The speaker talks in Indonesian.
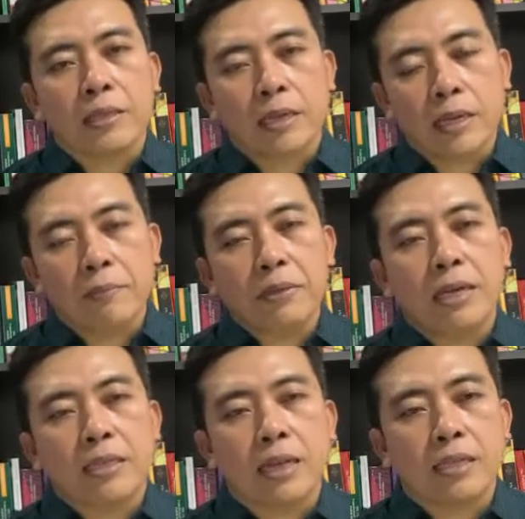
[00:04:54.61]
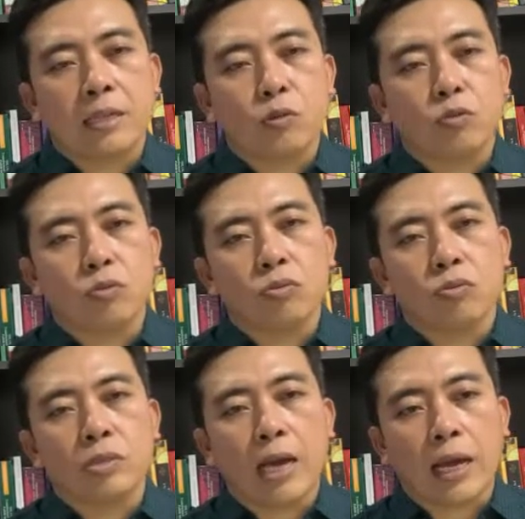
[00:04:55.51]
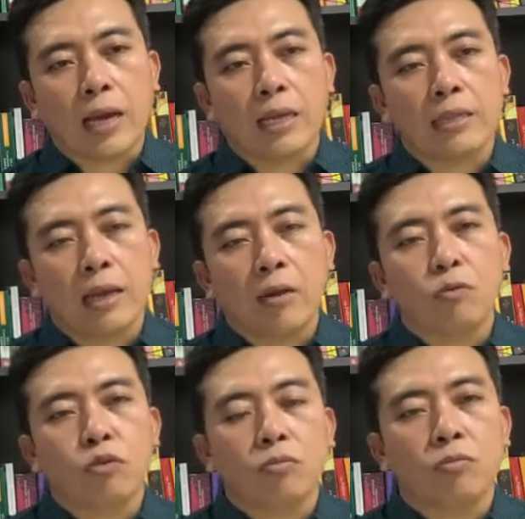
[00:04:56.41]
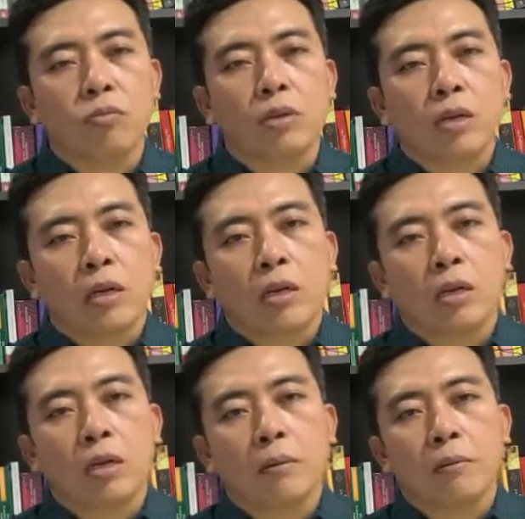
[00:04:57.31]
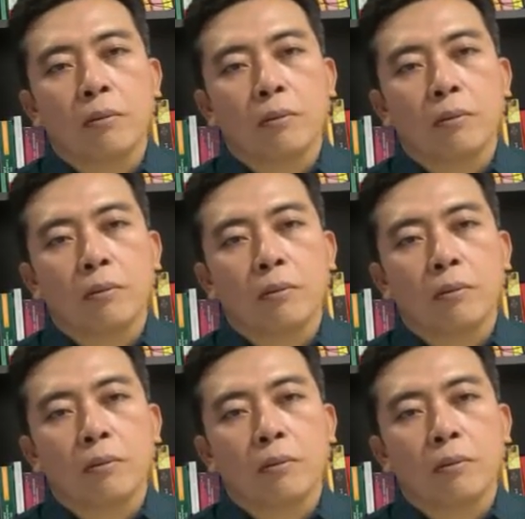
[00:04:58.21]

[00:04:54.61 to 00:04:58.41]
Ini menjadi salah satu cara saya untuk eh,